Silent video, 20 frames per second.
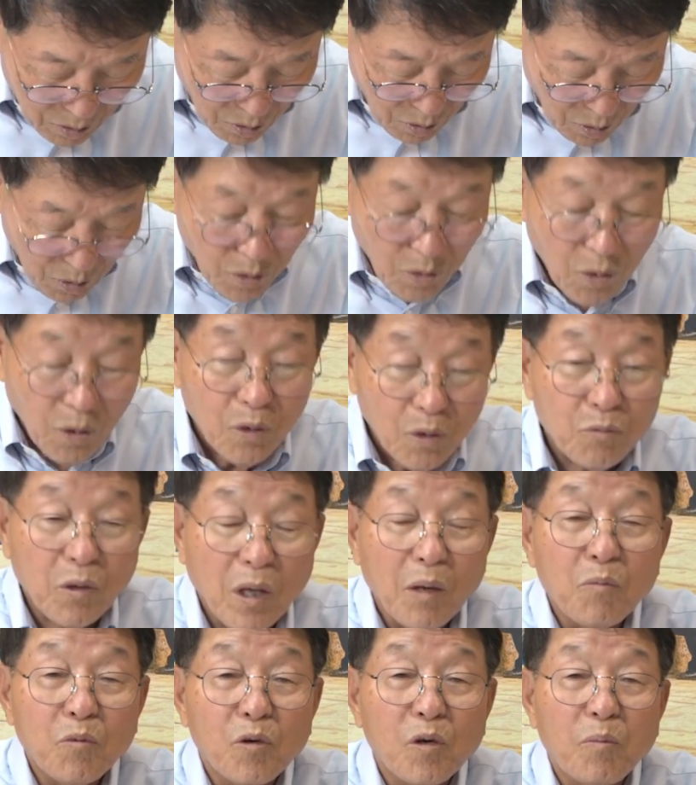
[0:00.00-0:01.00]
또
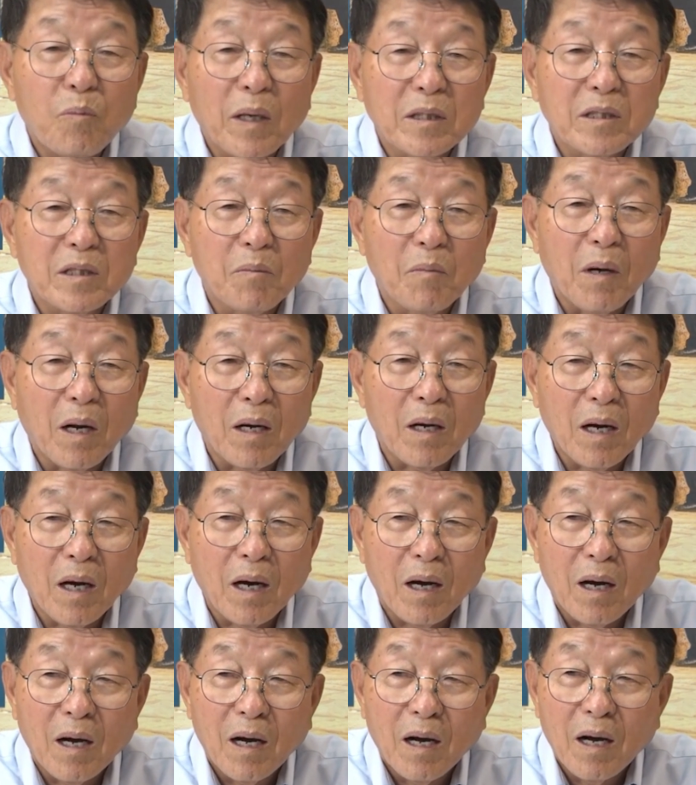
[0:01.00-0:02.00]
뇌물을 받지
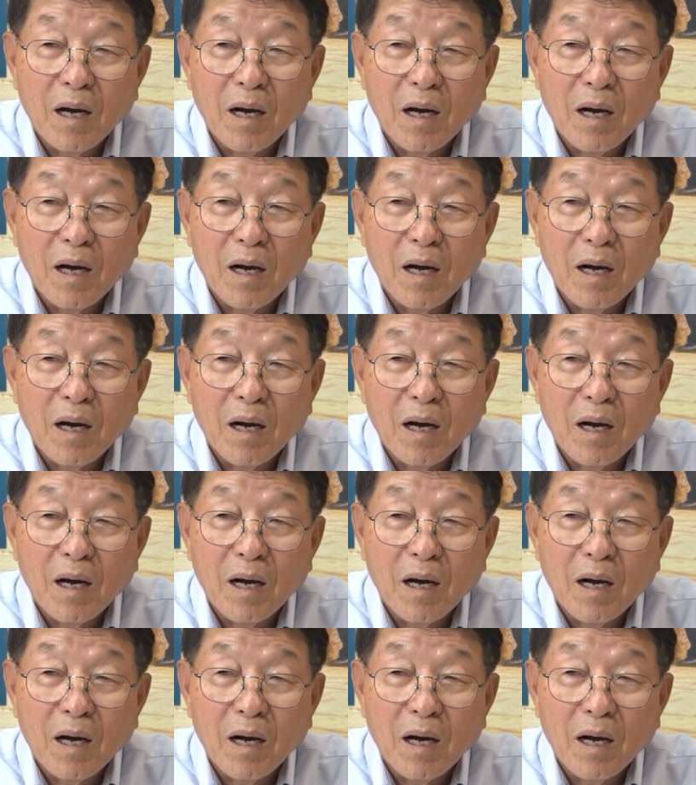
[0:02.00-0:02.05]
말라.